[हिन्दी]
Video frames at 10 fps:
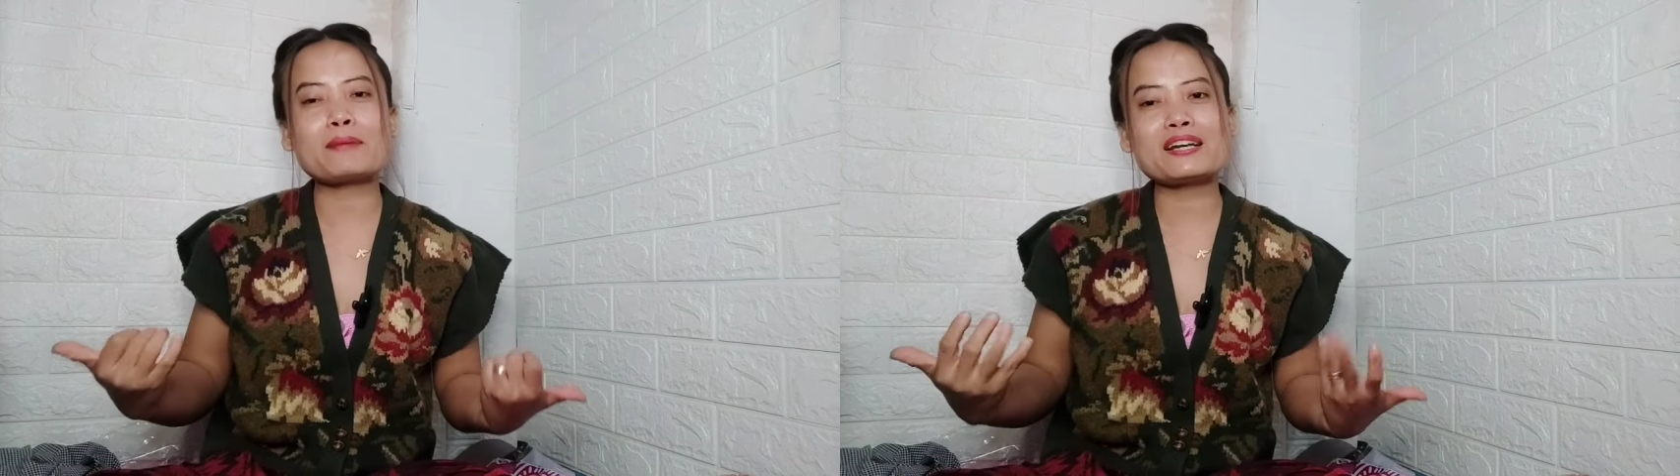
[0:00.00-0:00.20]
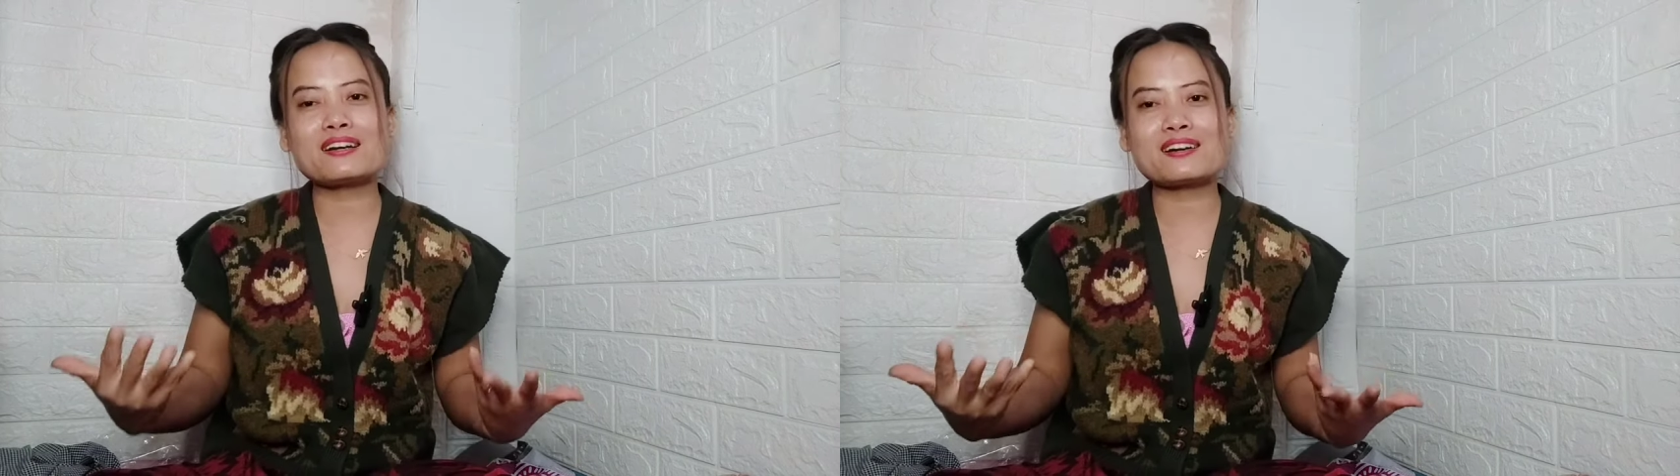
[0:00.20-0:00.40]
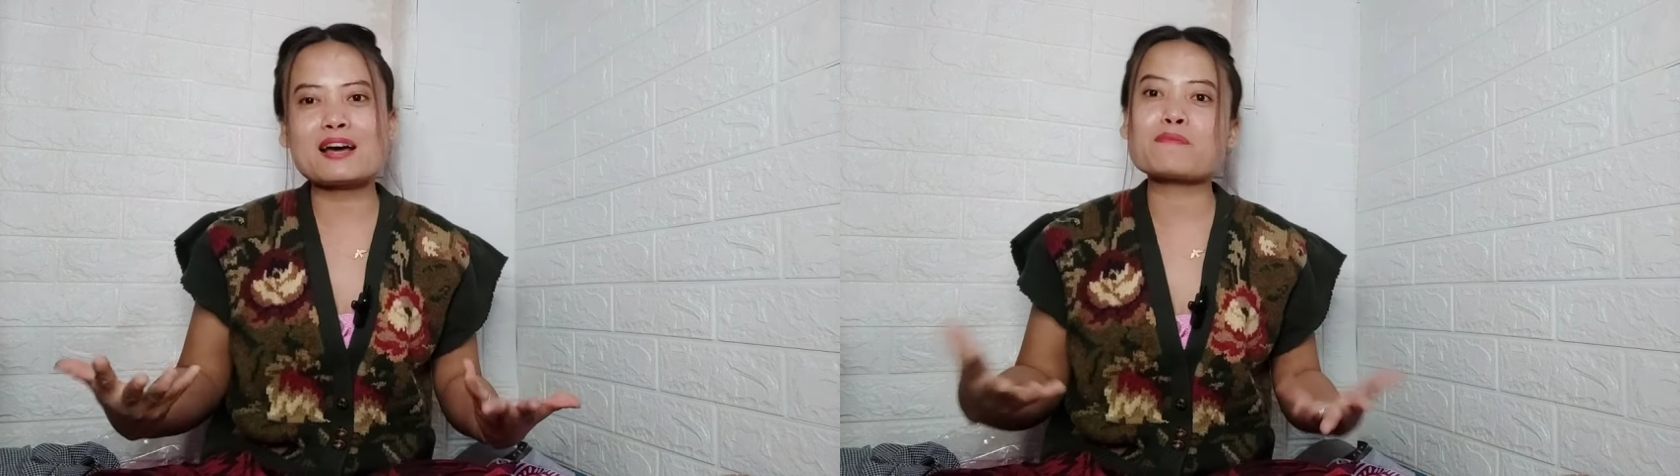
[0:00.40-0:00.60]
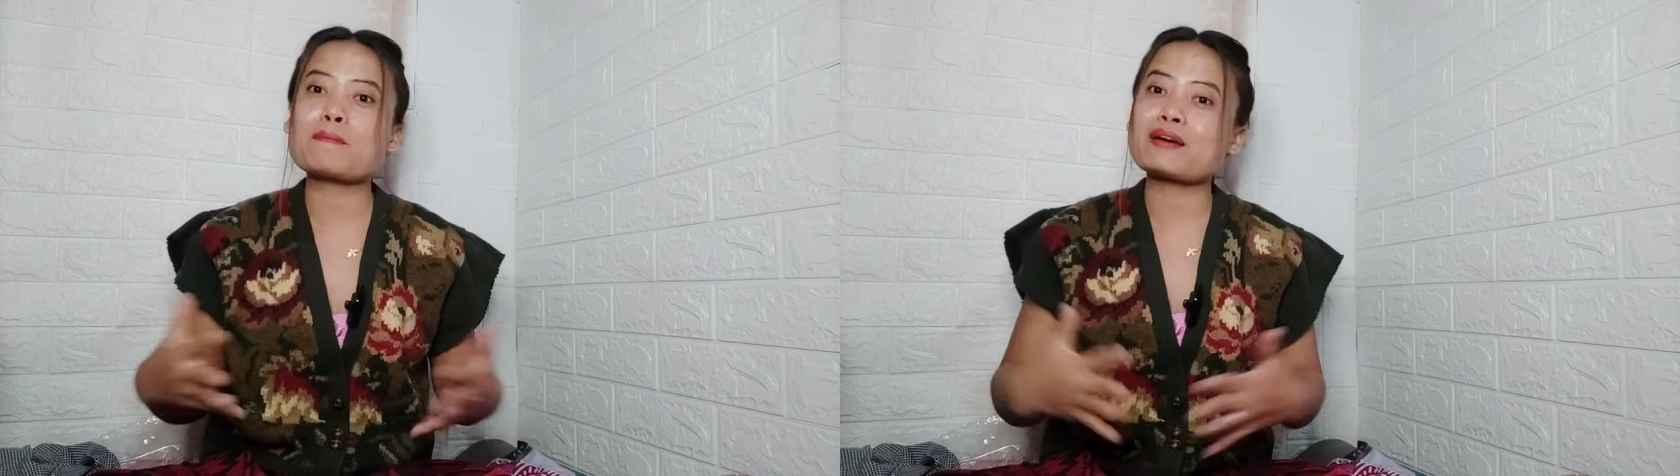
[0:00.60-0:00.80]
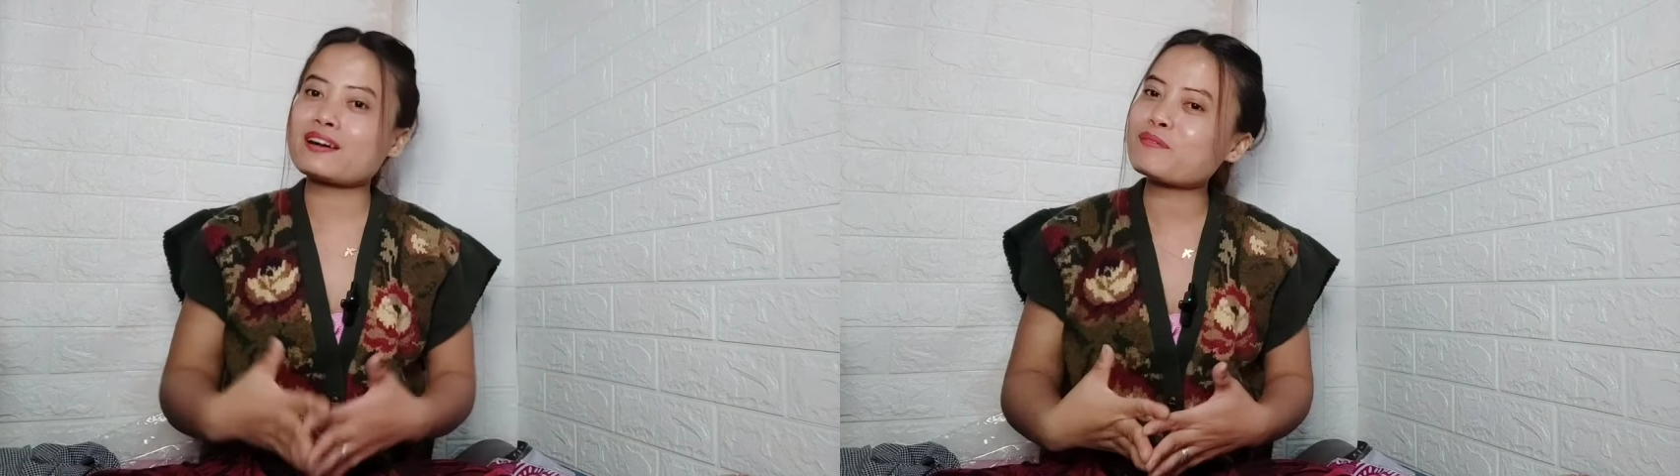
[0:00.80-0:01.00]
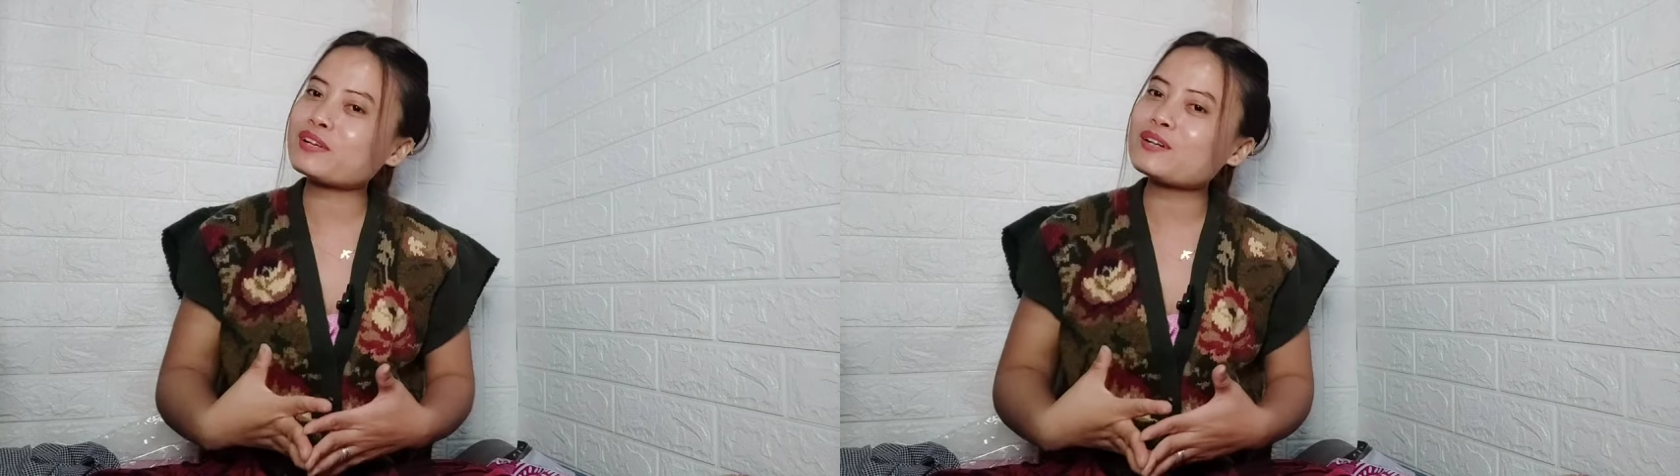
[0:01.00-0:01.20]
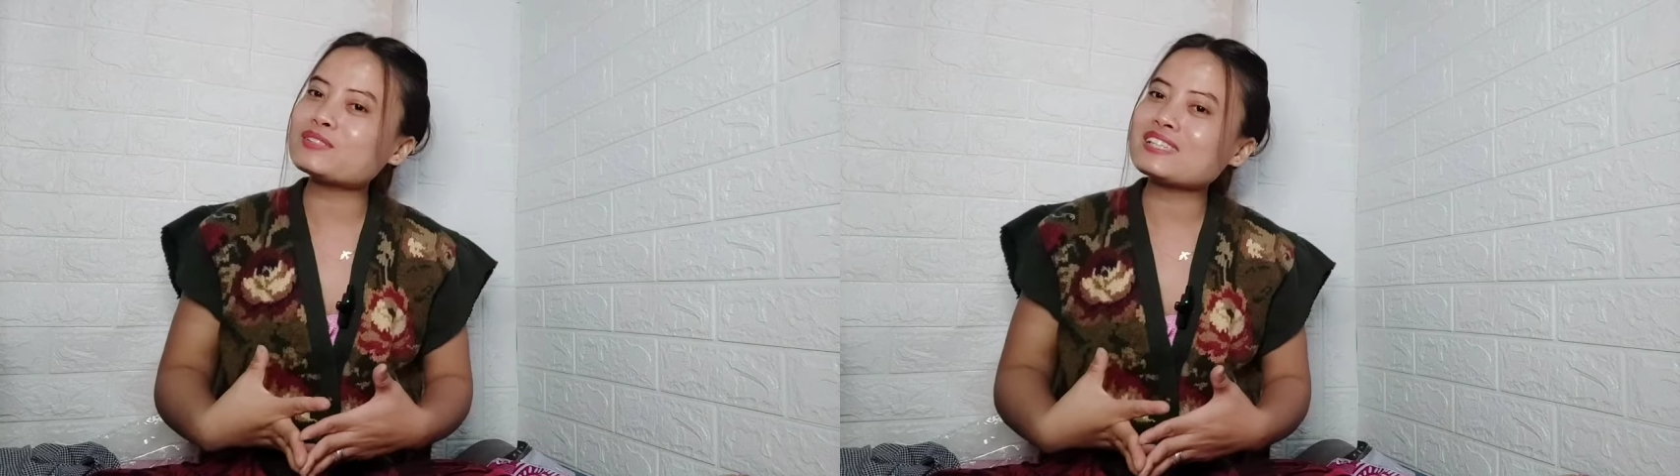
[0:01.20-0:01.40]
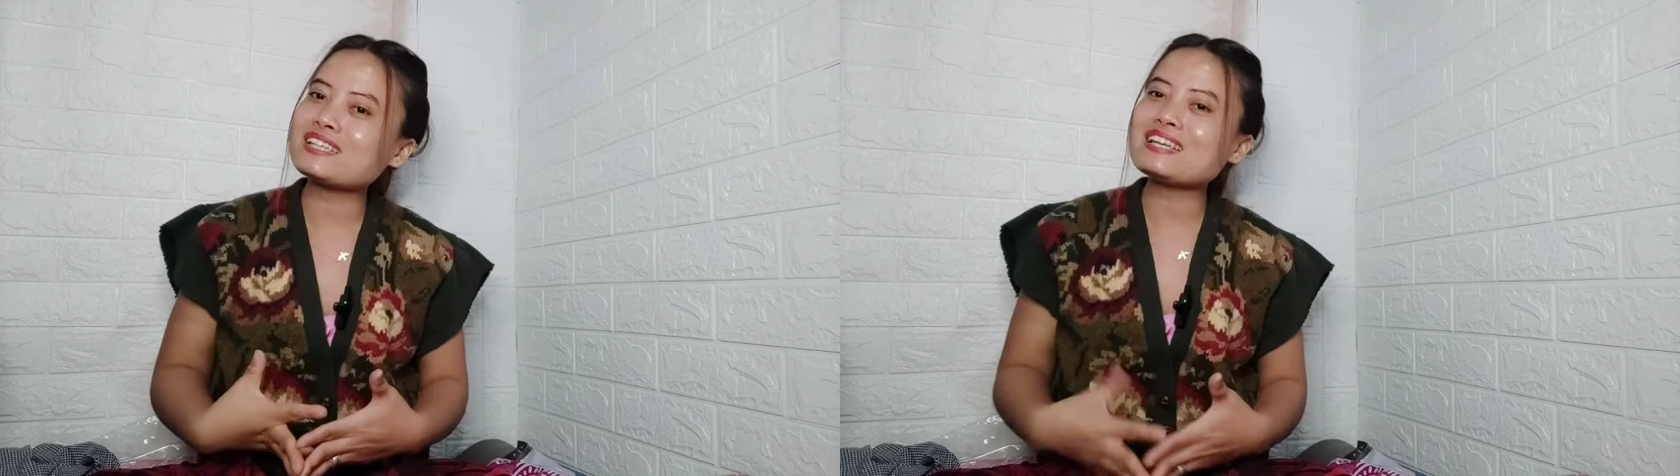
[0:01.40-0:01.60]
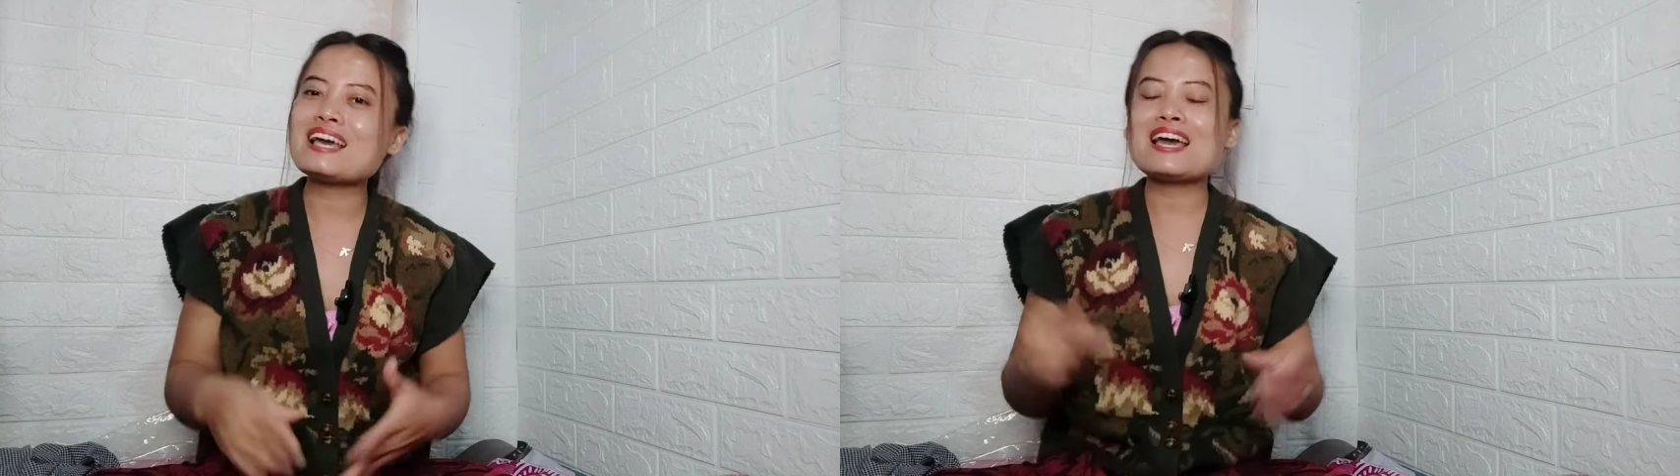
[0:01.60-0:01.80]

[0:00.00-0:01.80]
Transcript: कमेंट करना मैं पक्का बनाऊंगी